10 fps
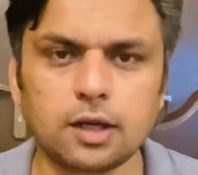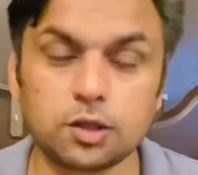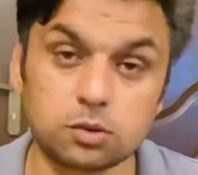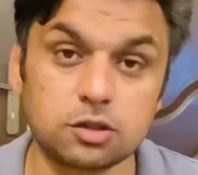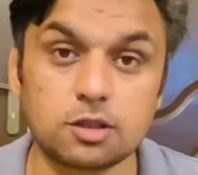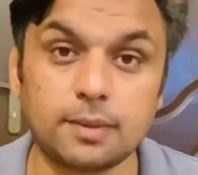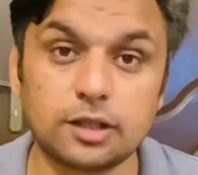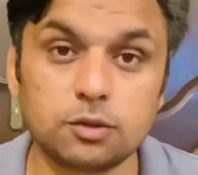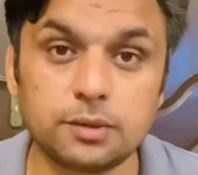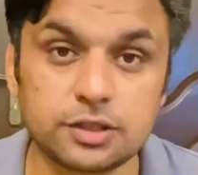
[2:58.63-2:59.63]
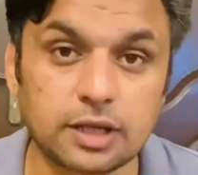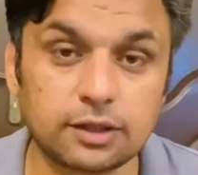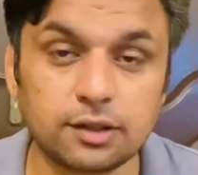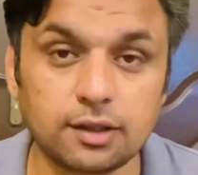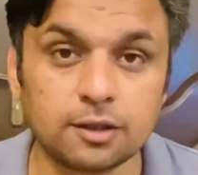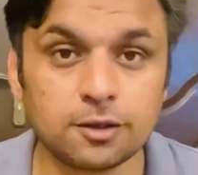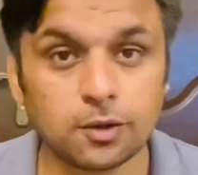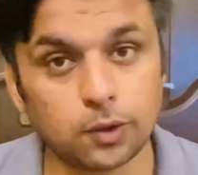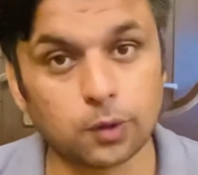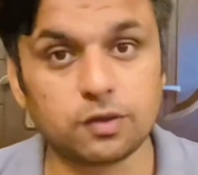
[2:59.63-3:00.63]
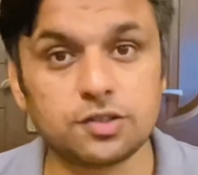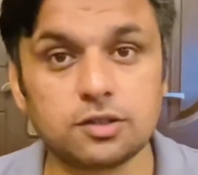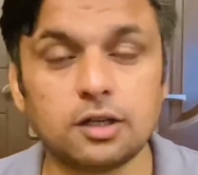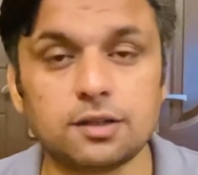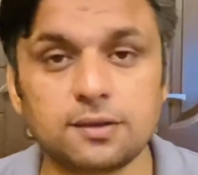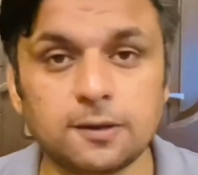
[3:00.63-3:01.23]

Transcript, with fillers: एक दूसरी जमातों में जाते हैं और वहीं से लड़ते